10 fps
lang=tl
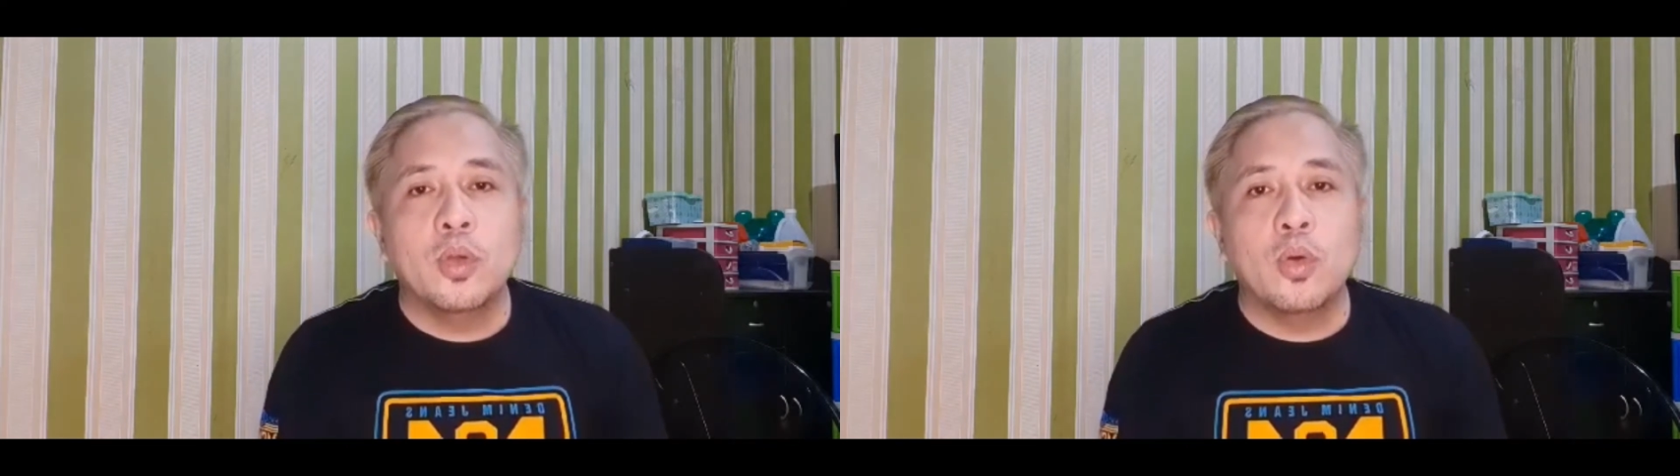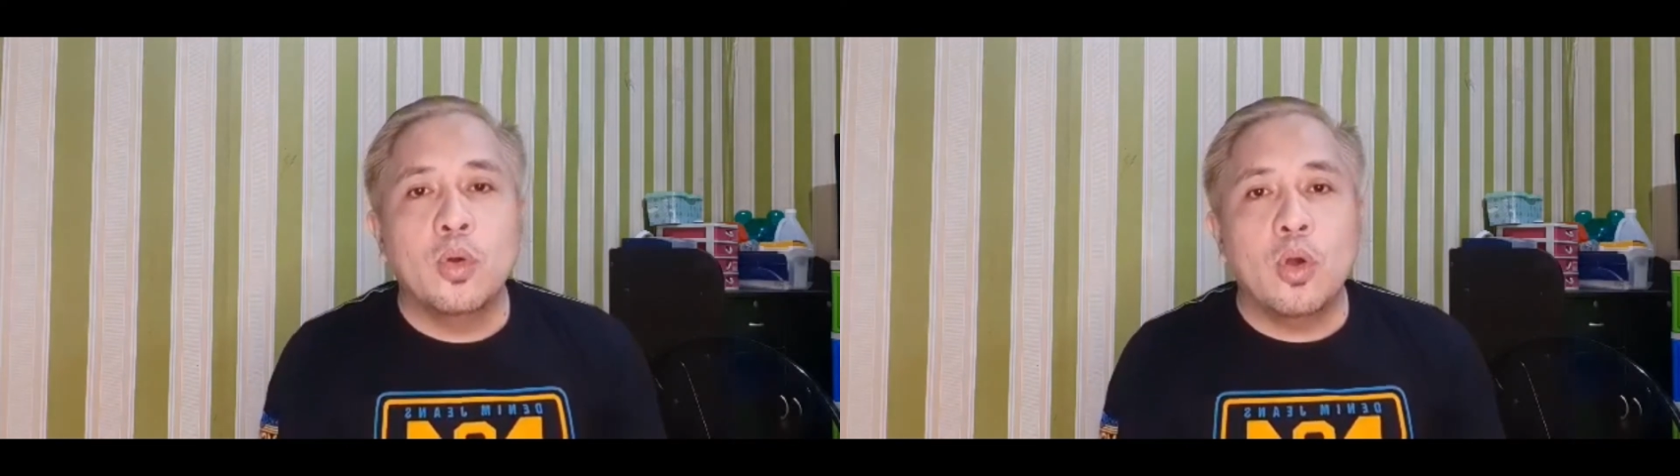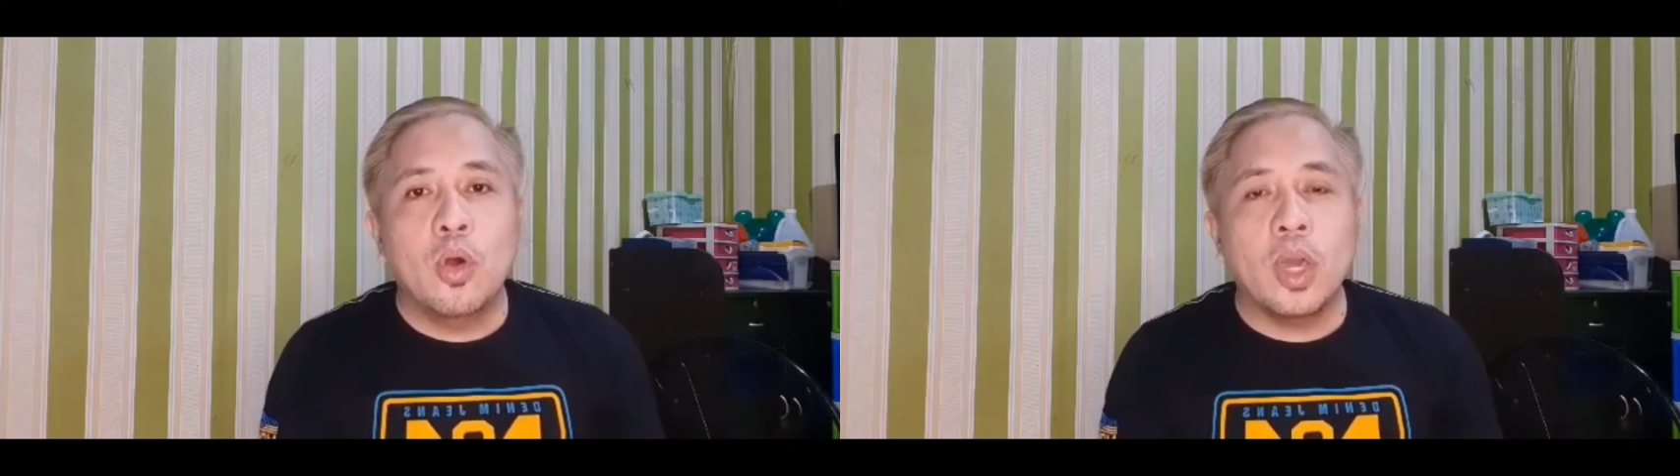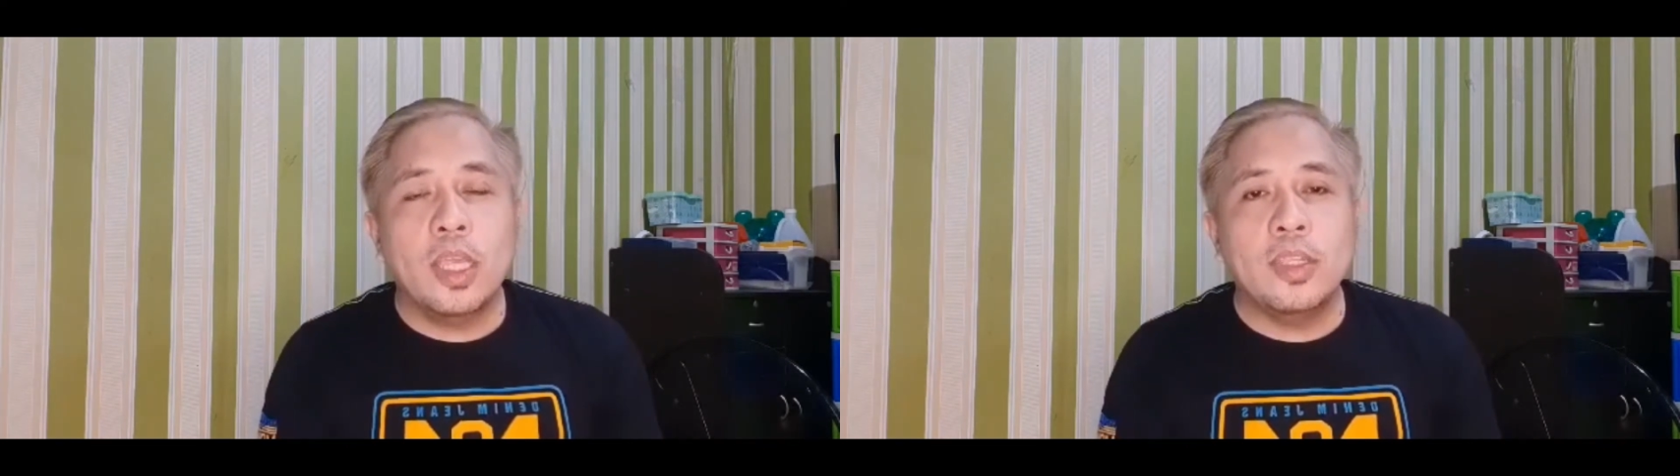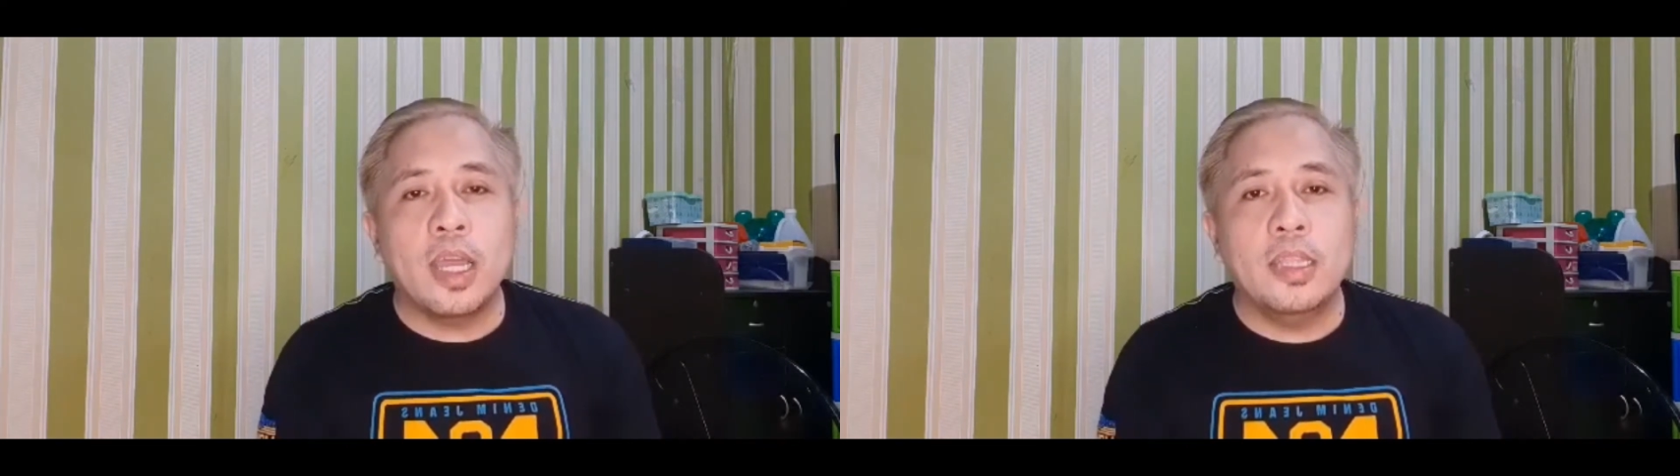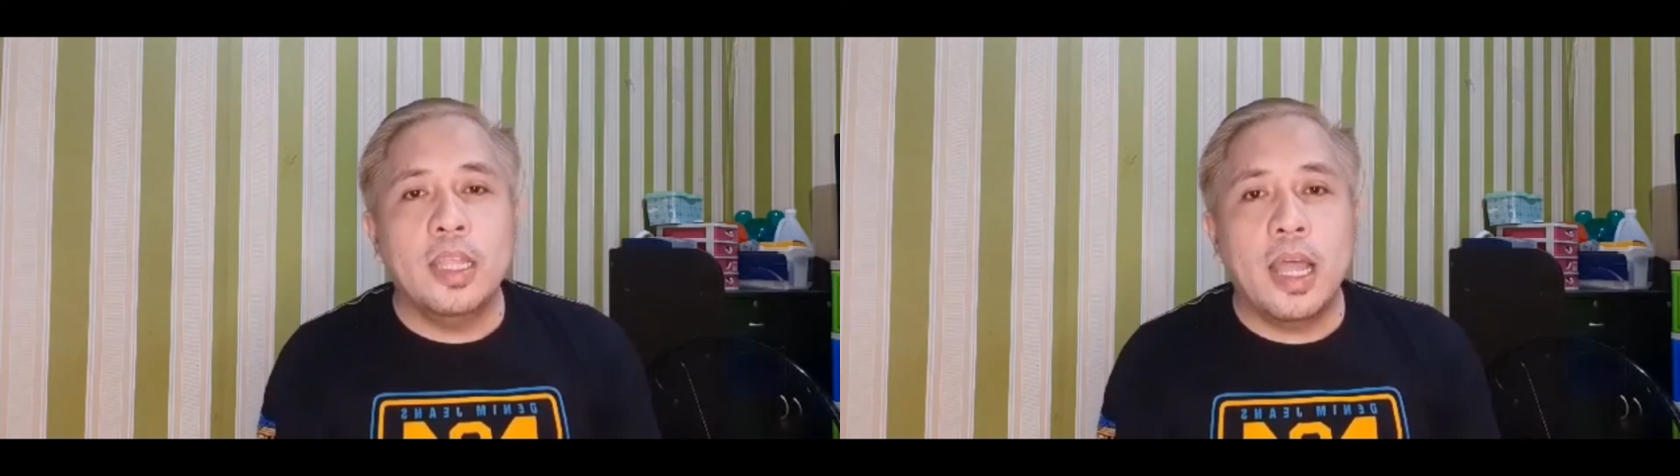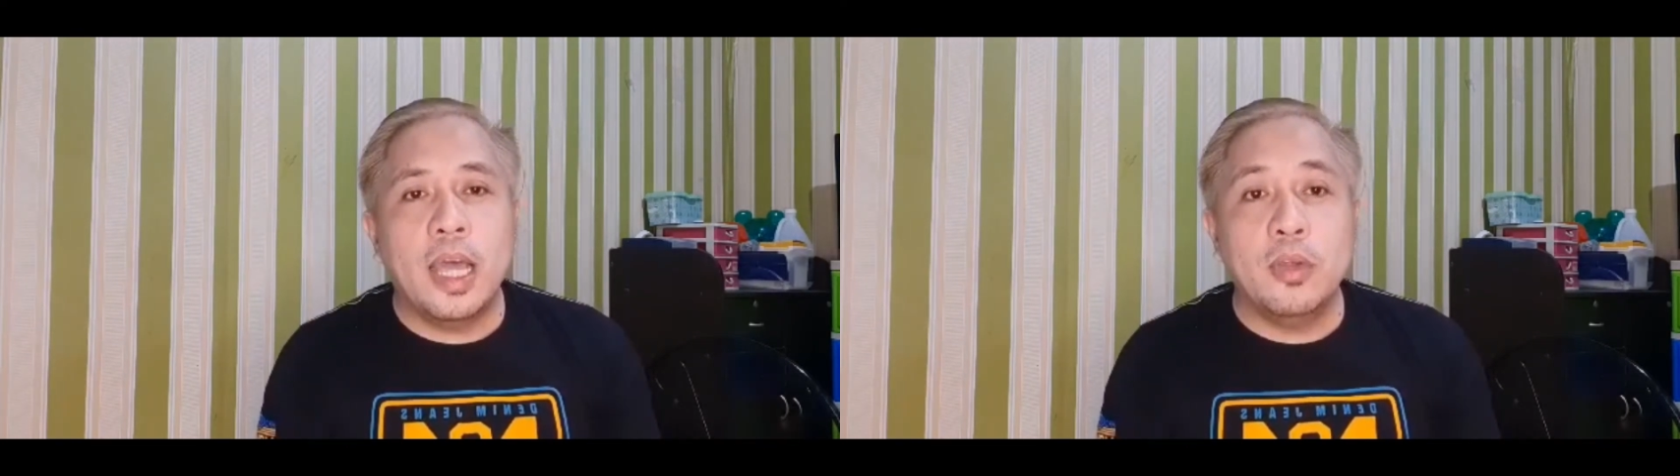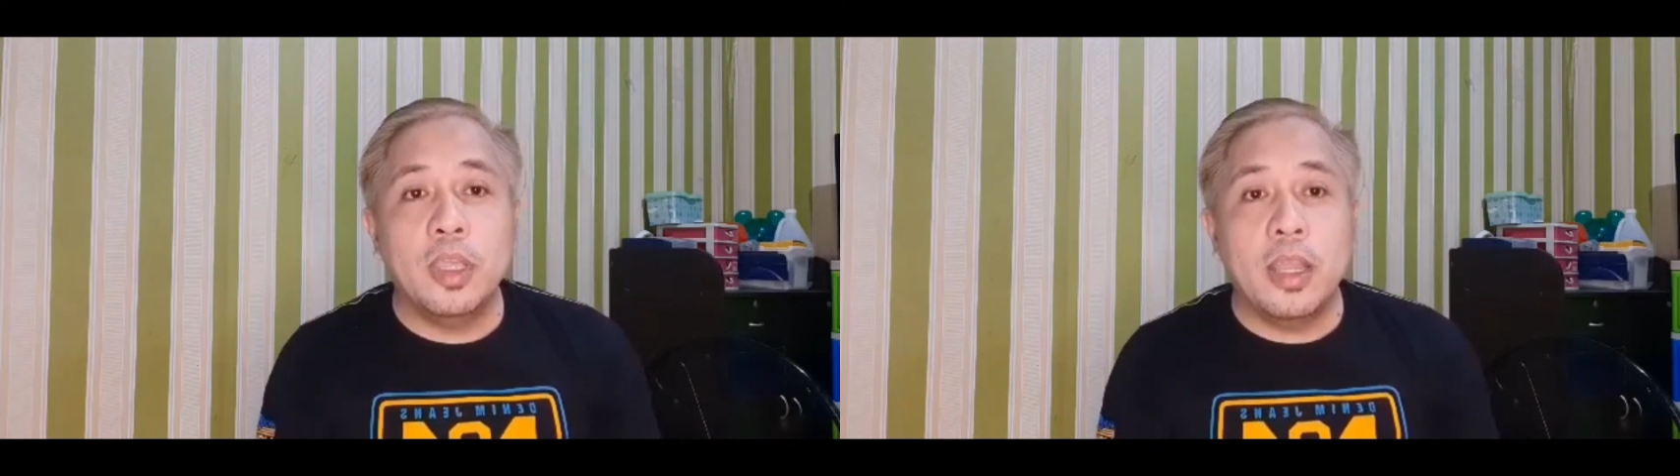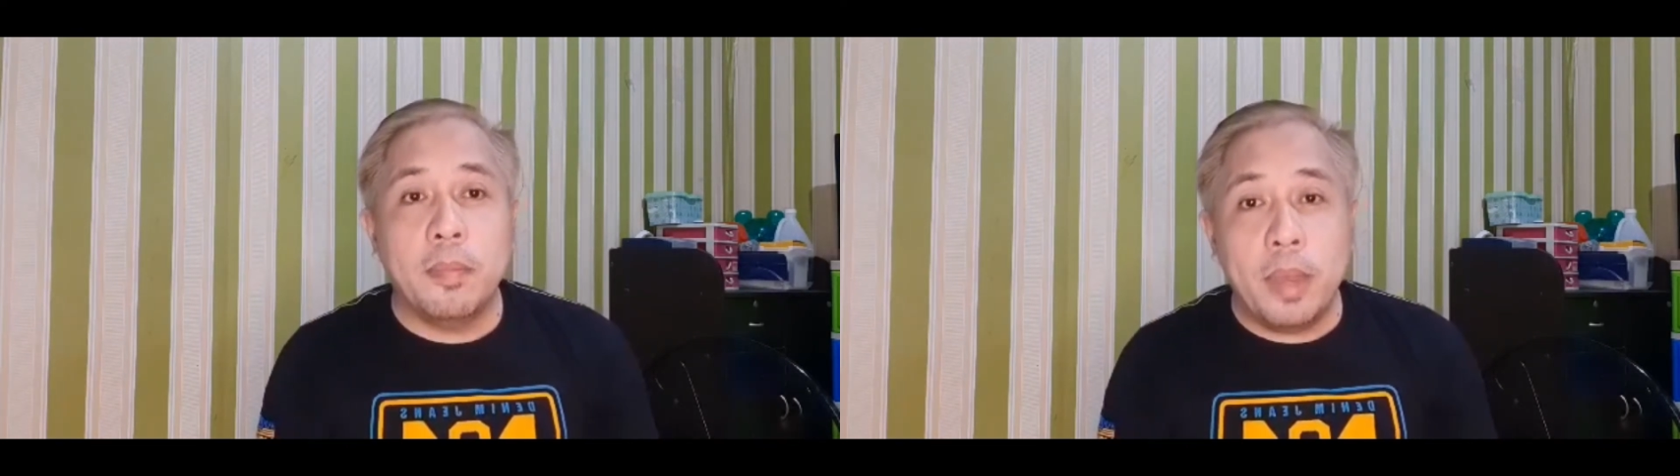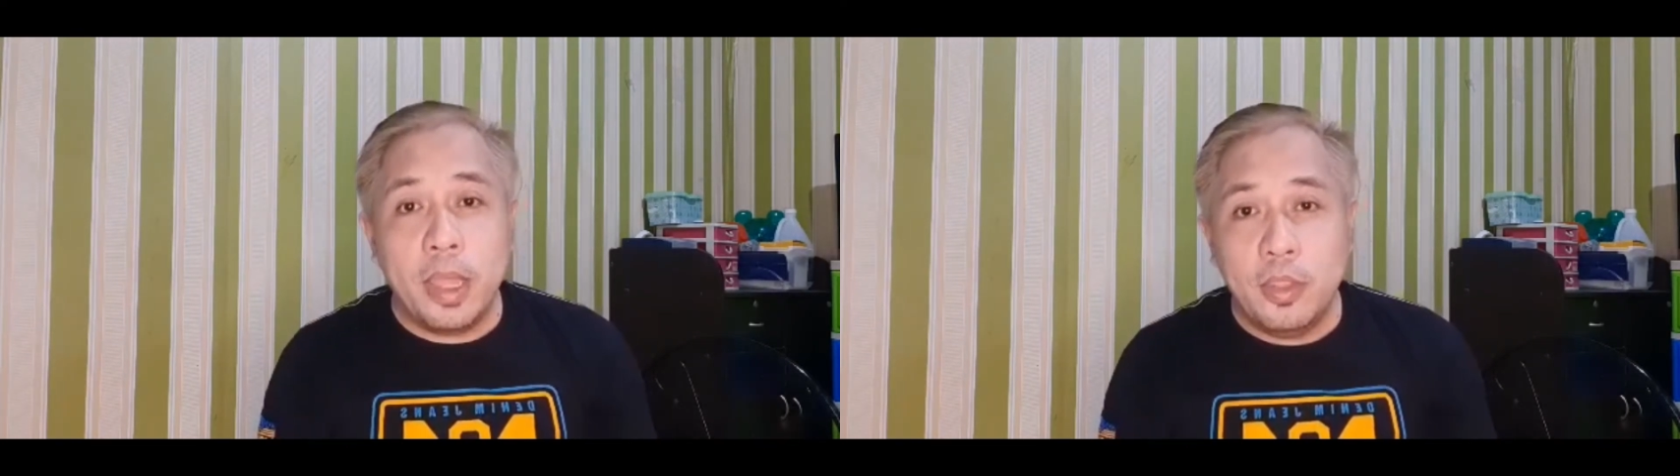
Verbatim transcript: kung okay sa kanila yung in-apply